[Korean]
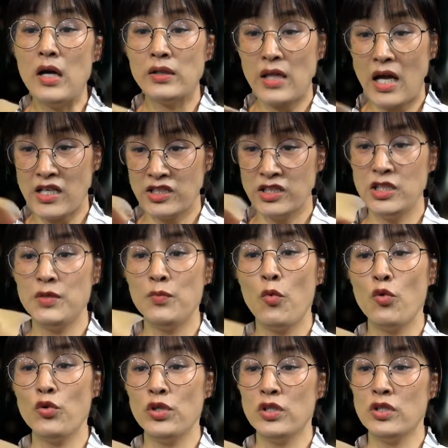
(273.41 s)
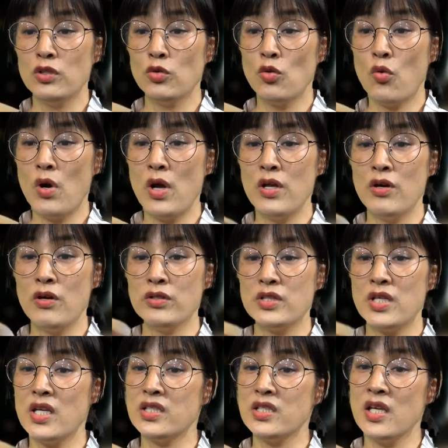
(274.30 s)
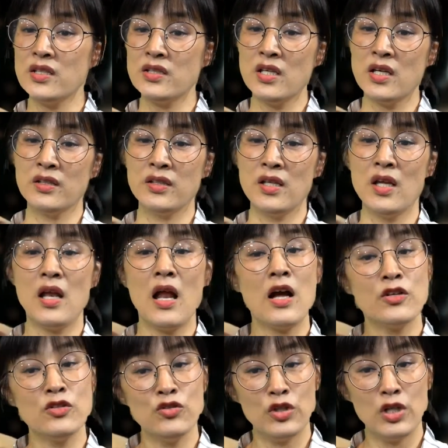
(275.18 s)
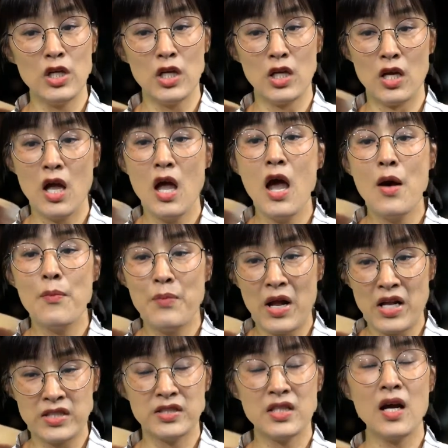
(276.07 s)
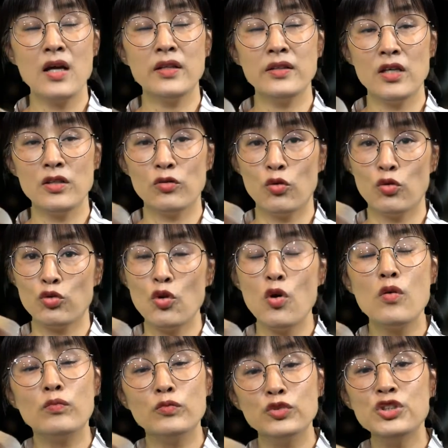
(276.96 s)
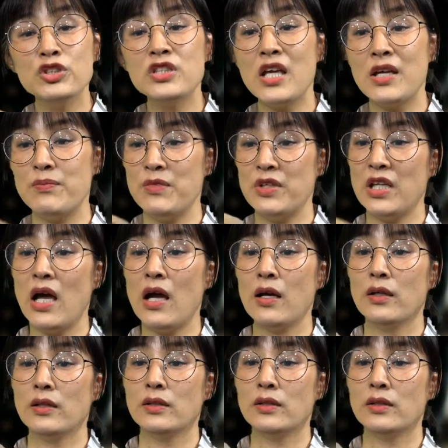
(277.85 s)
다시 보기를 통하여 재생산될 확률이 발생한다는 것도 문제입니다.